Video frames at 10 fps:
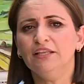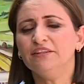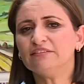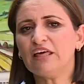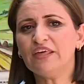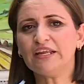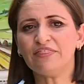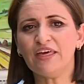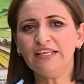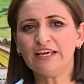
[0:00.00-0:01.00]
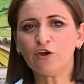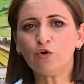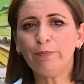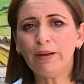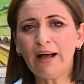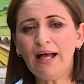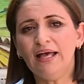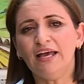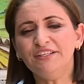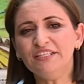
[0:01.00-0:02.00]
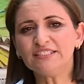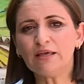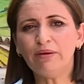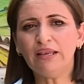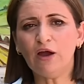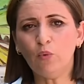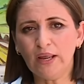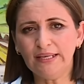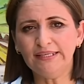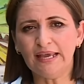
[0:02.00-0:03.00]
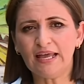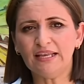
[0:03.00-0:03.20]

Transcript: ننتظر كذلك ربما النسب الأولية نعم.